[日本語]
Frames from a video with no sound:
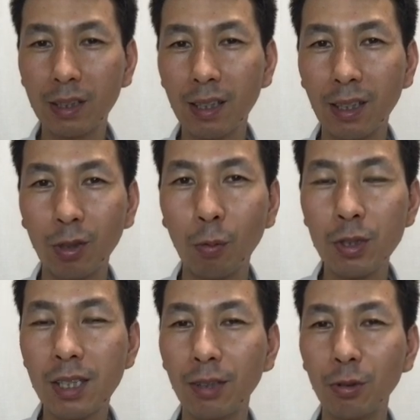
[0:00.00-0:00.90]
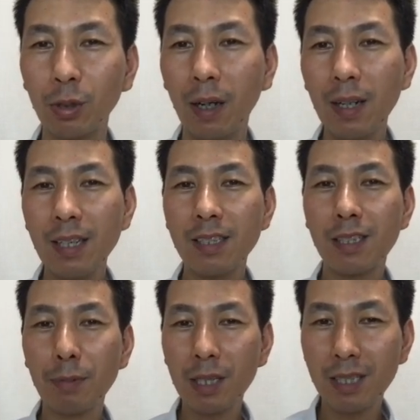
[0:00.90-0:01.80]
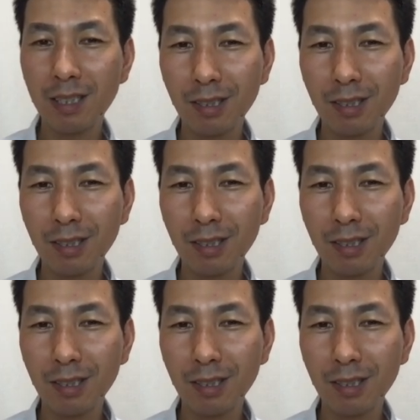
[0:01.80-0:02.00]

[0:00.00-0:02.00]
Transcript: きたいなって思っちゃうような素晴らしい